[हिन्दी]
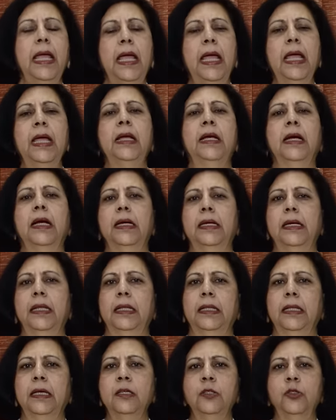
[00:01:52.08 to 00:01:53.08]
एक
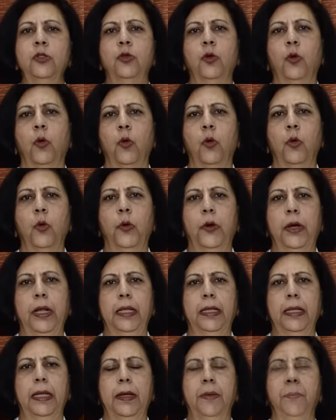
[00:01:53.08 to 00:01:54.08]
घंटे तक सोख
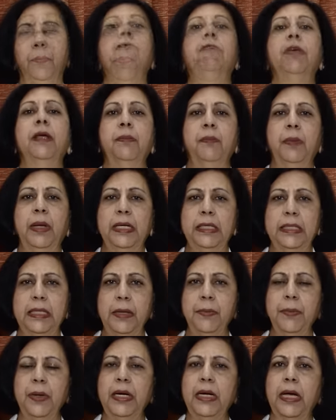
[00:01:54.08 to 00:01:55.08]
होने दें फिर
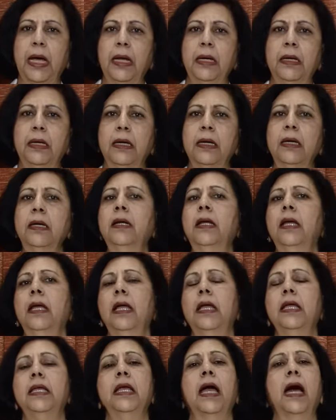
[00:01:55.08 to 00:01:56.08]
मिक्सी में डालकर
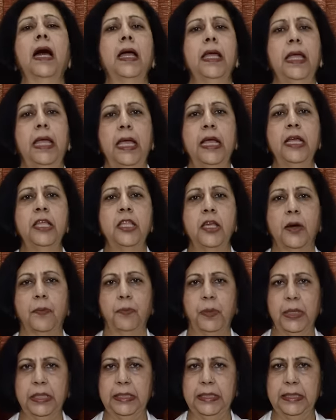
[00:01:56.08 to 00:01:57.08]
या एक
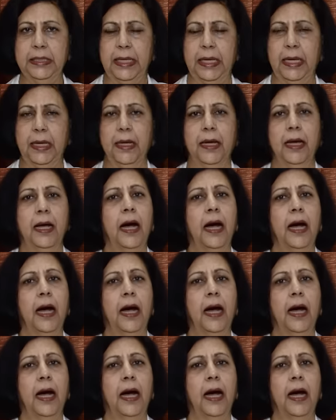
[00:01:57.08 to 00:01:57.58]
चम्मच से